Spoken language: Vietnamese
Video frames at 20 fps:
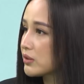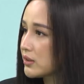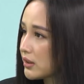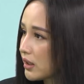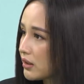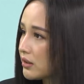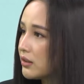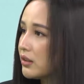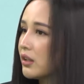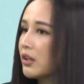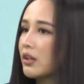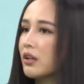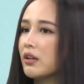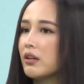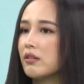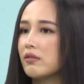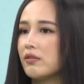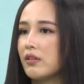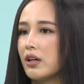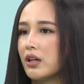diễn
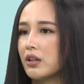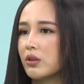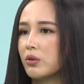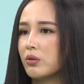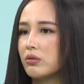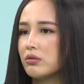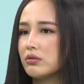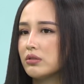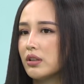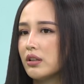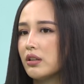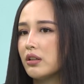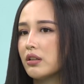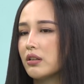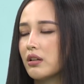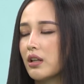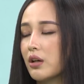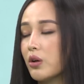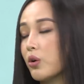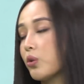và cũng rất
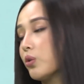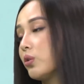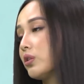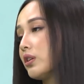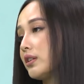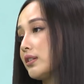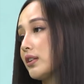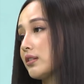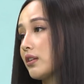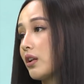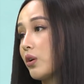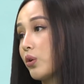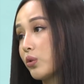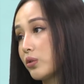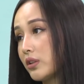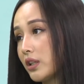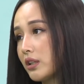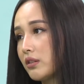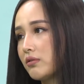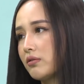là có gu thời trang rất là ổn
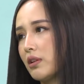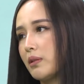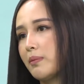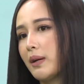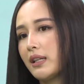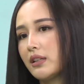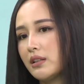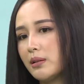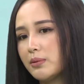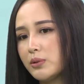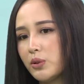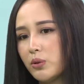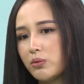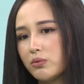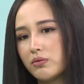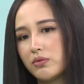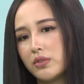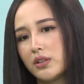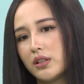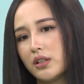định và bạn tiếp xúc
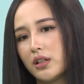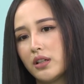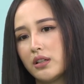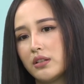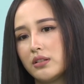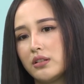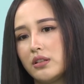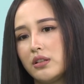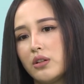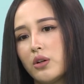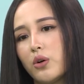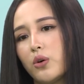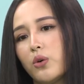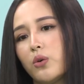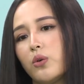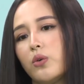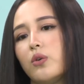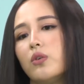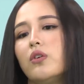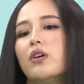với cả
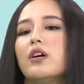nhiều